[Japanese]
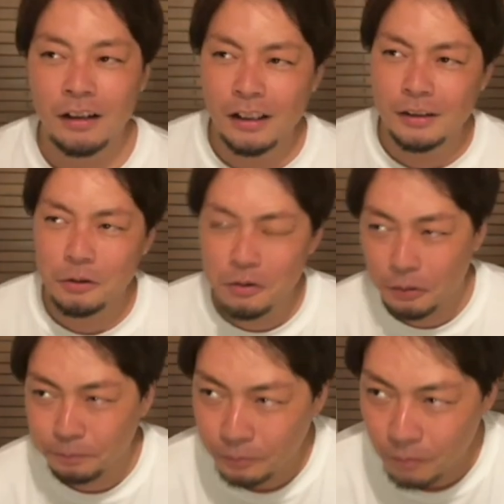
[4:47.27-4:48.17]
で、そ
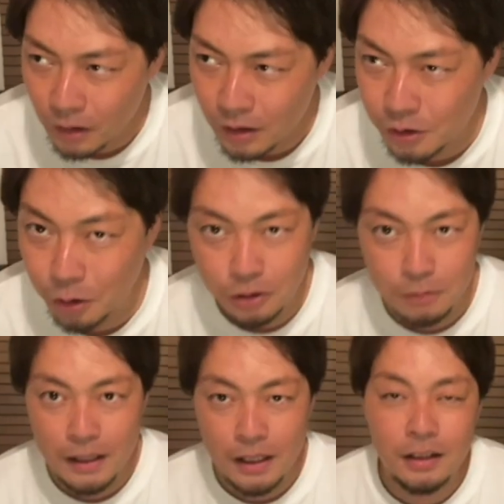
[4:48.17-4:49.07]
の職
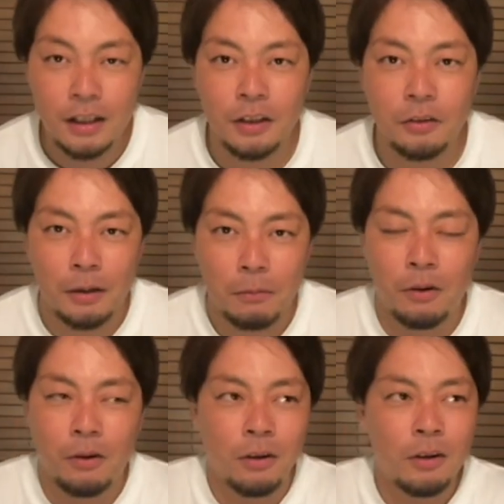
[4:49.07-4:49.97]
場だったりとか
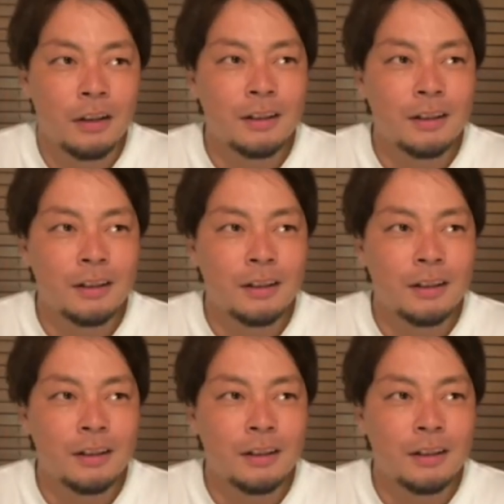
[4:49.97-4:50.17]
も、